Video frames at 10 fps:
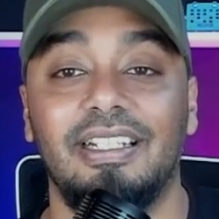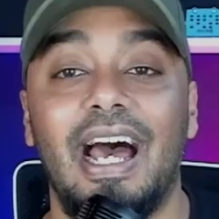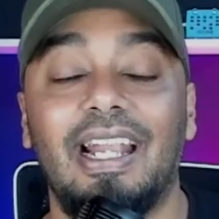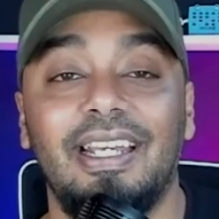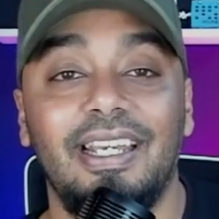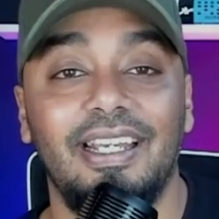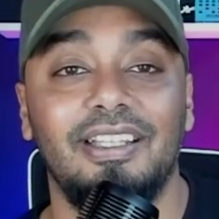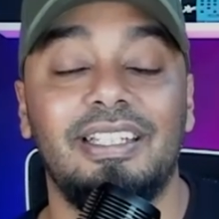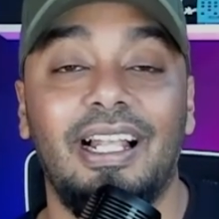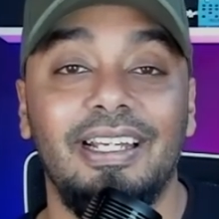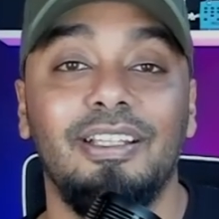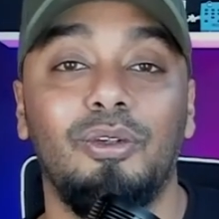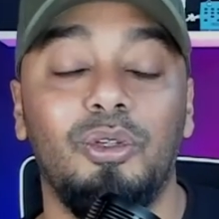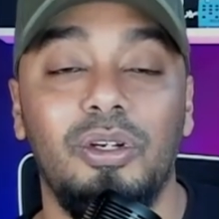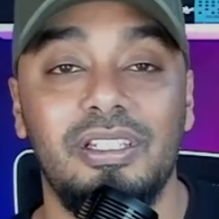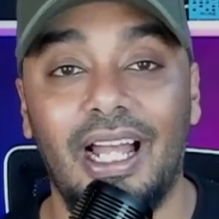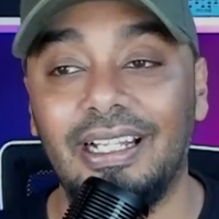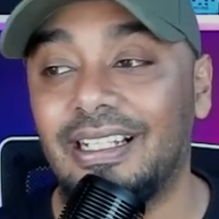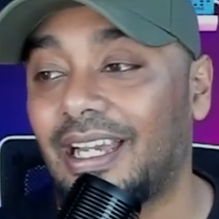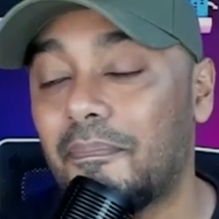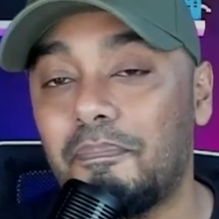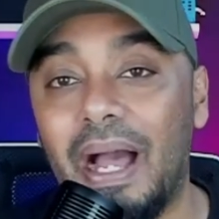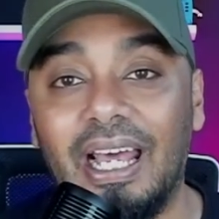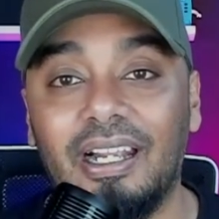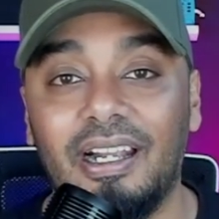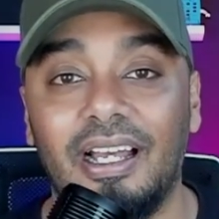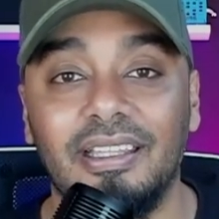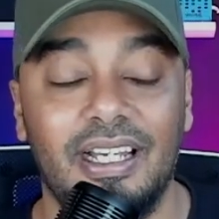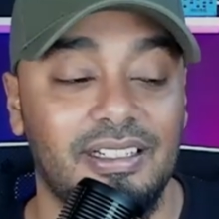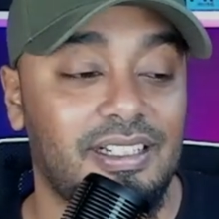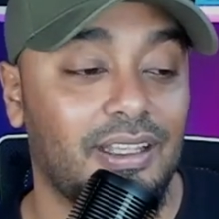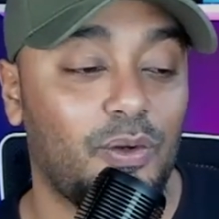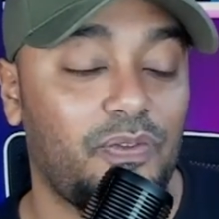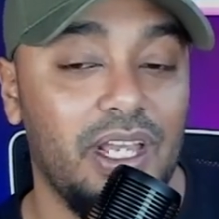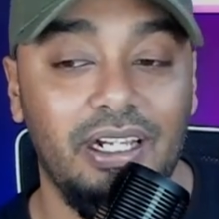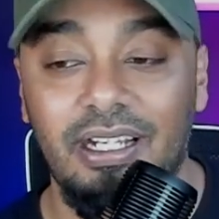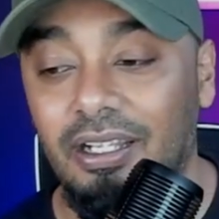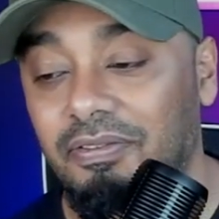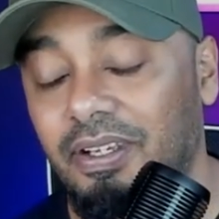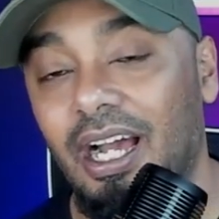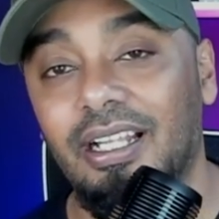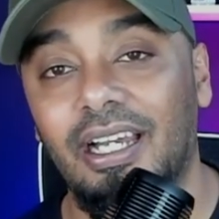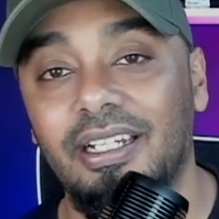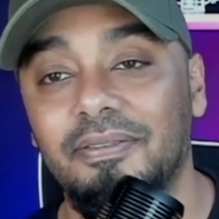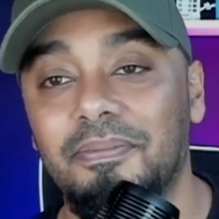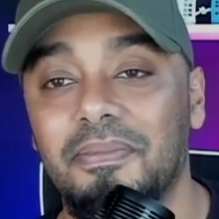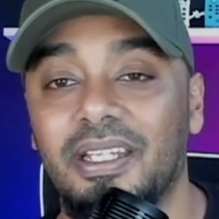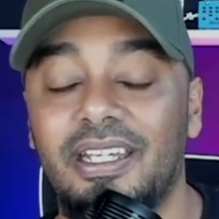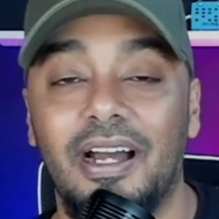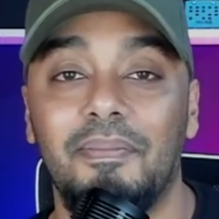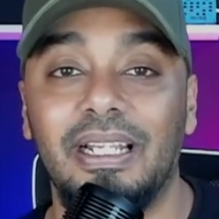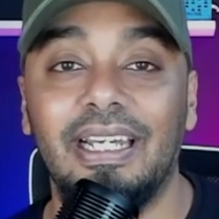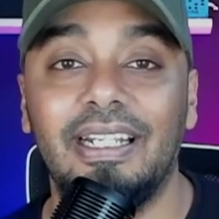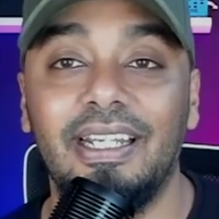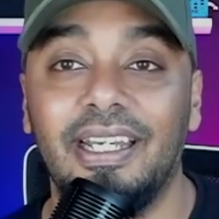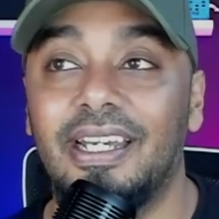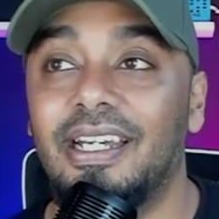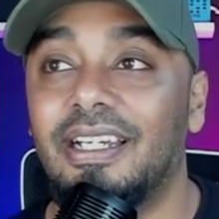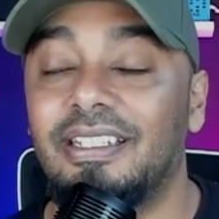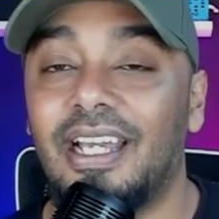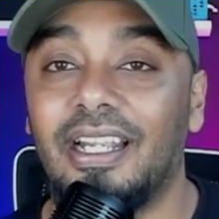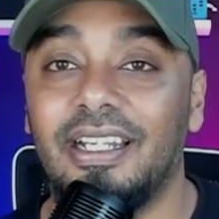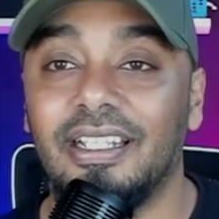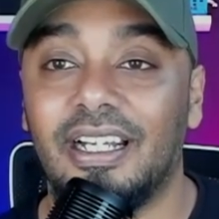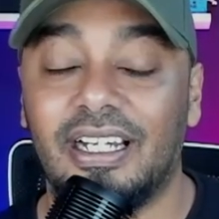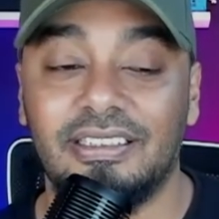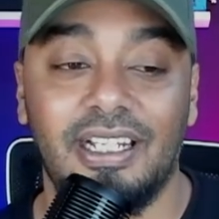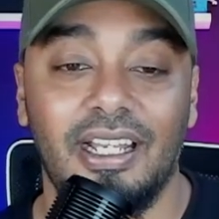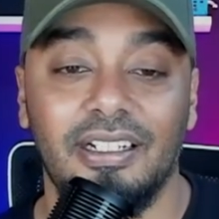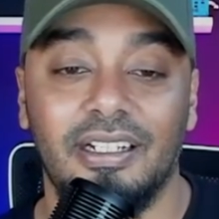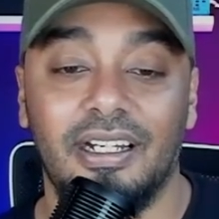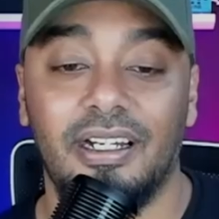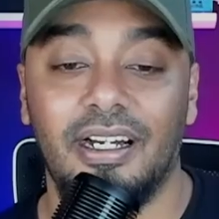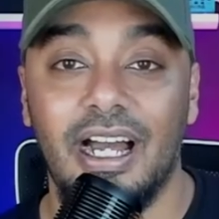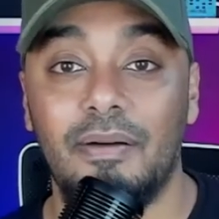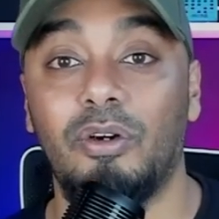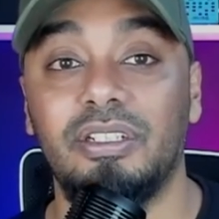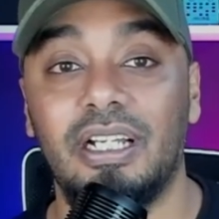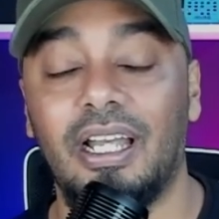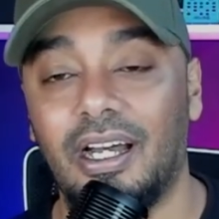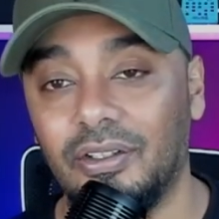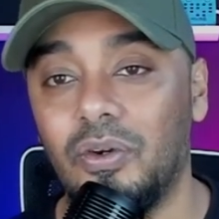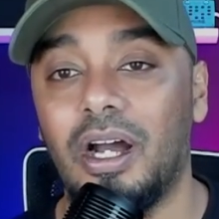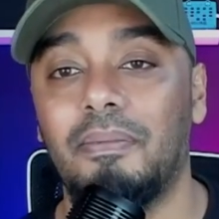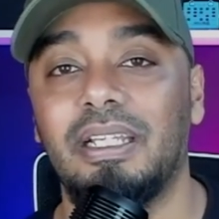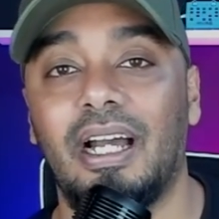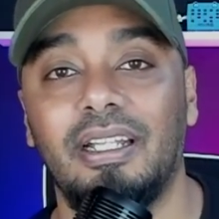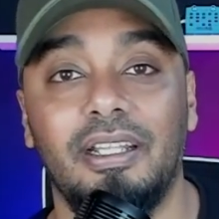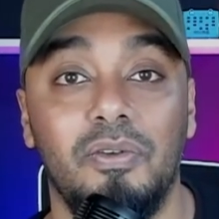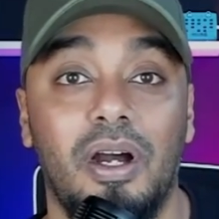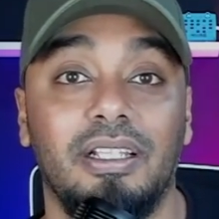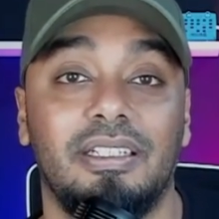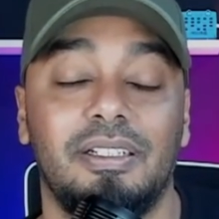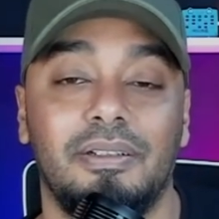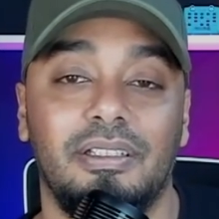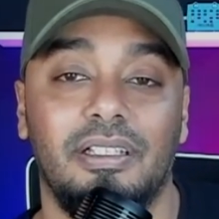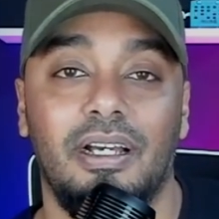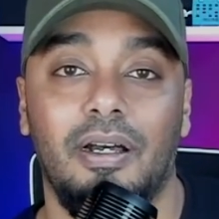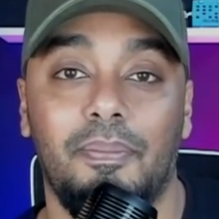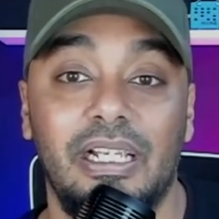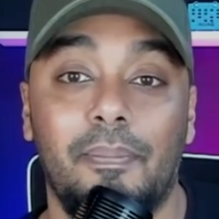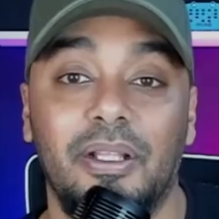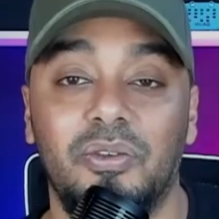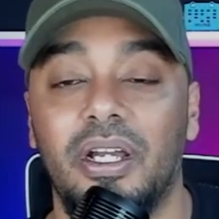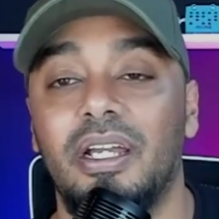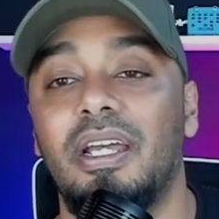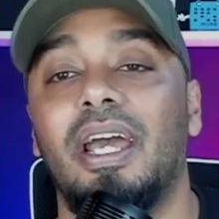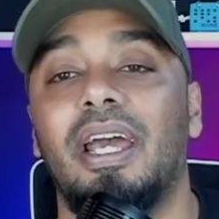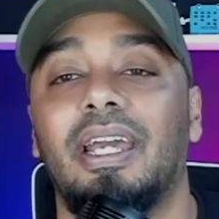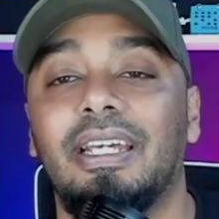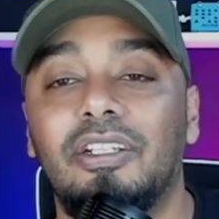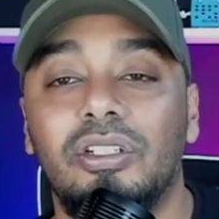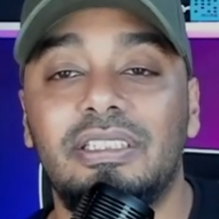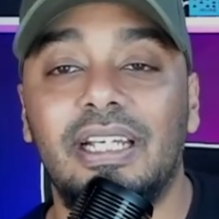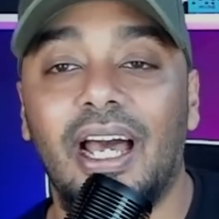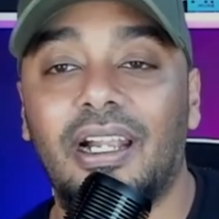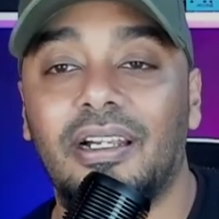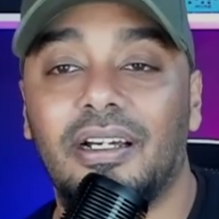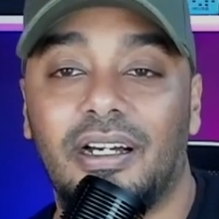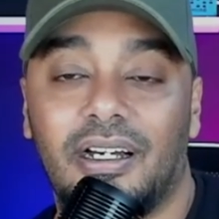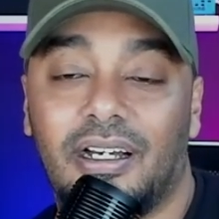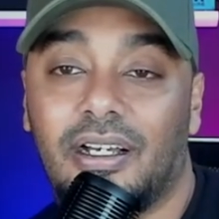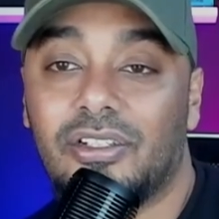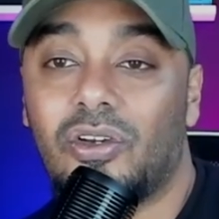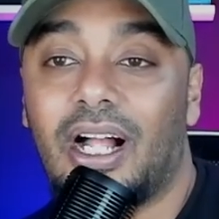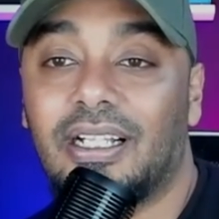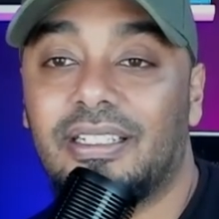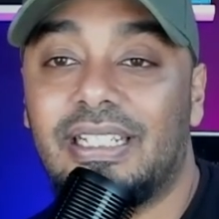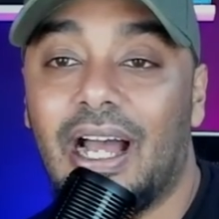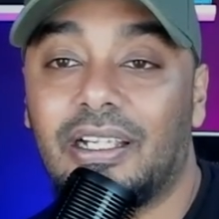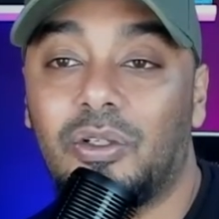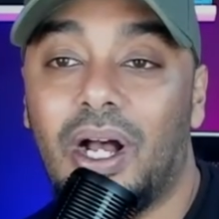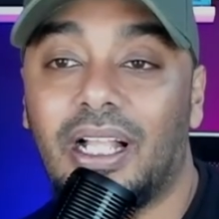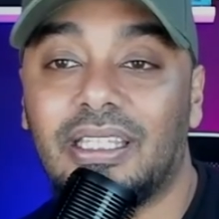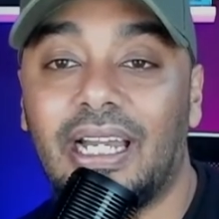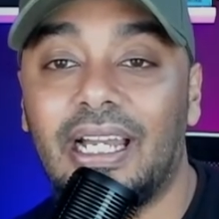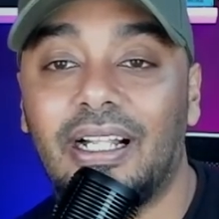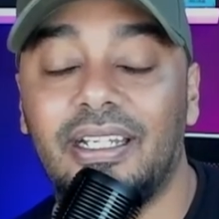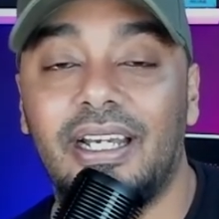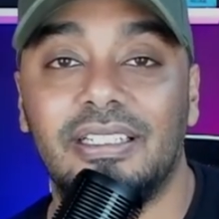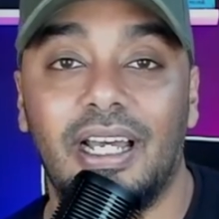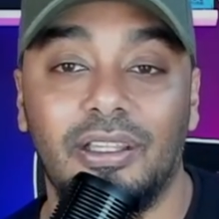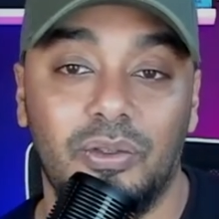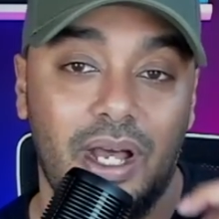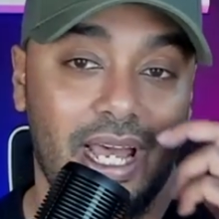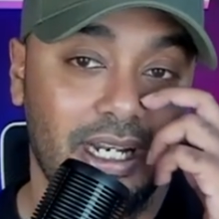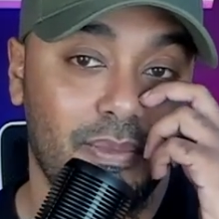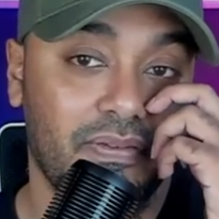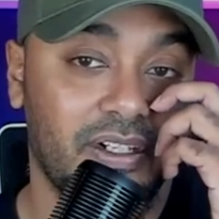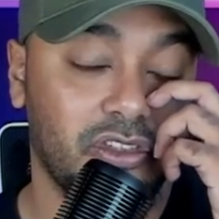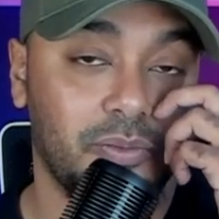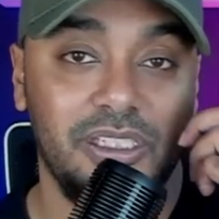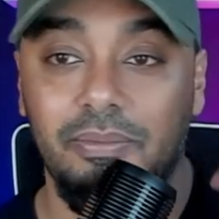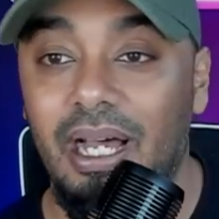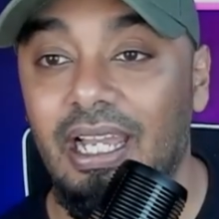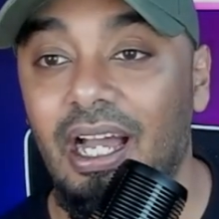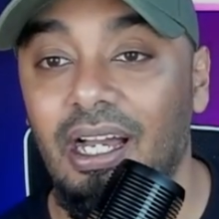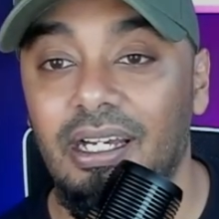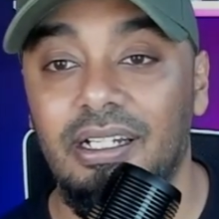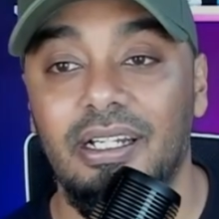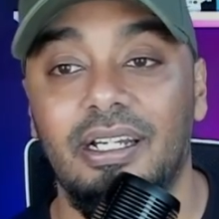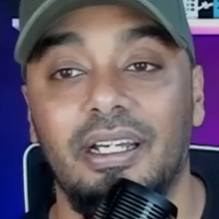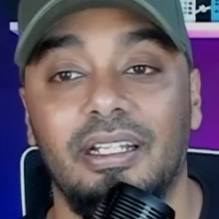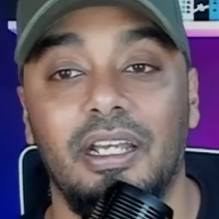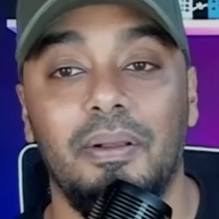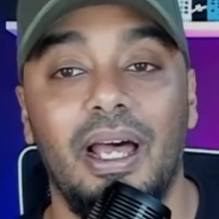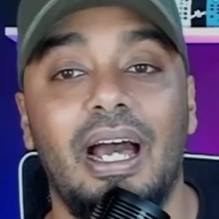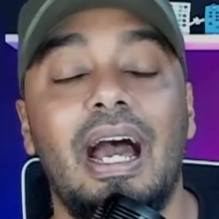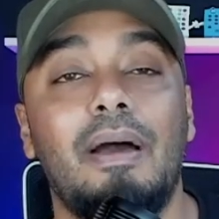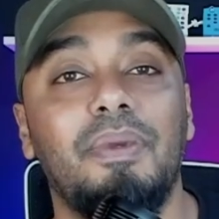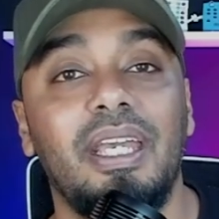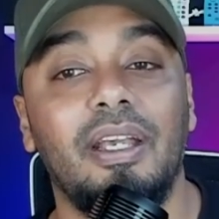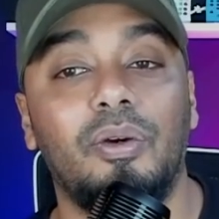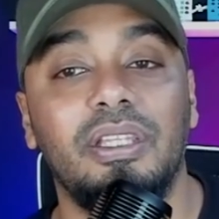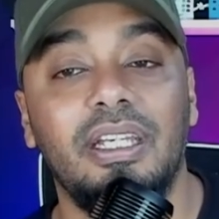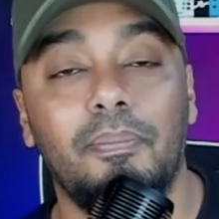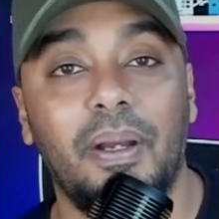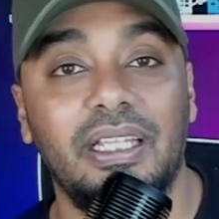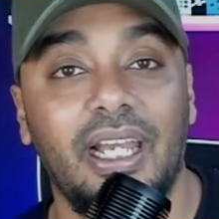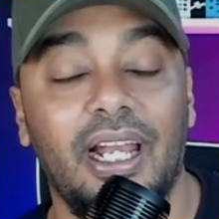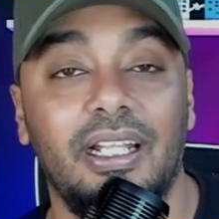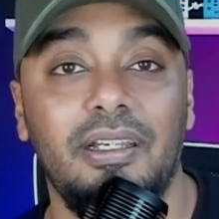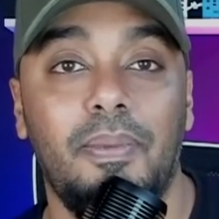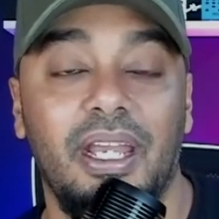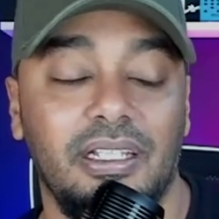Dari saling tuduh, saling lempar antar satu pihak dengan pihak lain, yang mana ini jadi terkesan eh, nggak uh, mau disalahkan. Gue akan bacakan nanti gue akan kasih uh, pendapat gue. Indosiar uh, soal jadwal tayang Liga 1 Arema versus Persebaya. Dia bilang kami ikuti PT LIB.